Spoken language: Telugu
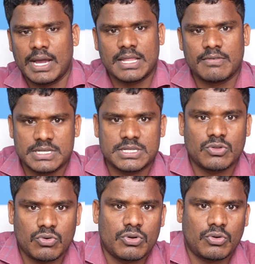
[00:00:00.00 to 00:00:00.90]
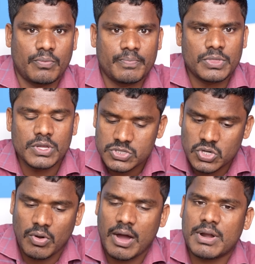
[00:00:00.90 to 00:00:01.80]
వాయిదా వేసింది కోర్టు
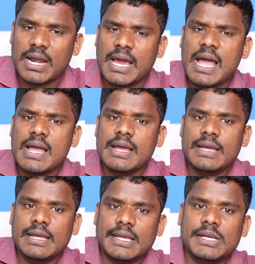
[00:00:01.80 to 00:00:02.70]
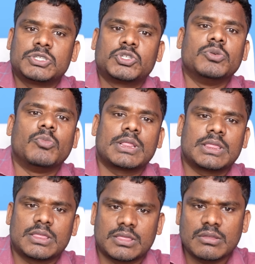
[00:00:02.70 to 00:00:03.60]
సో ఓవరాల్గా ఈ ఇష్యూ
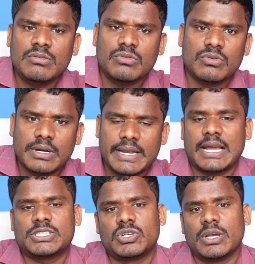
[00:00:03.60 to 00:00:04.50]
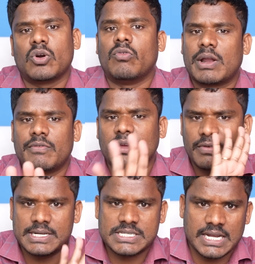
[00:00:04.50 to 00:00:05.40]
మొత్తం నెక్స్ట్ ఇంకో వన్ వీక్
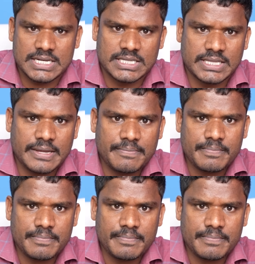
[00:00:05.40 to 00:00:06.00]
వెయిట్ చేయాల్సిందే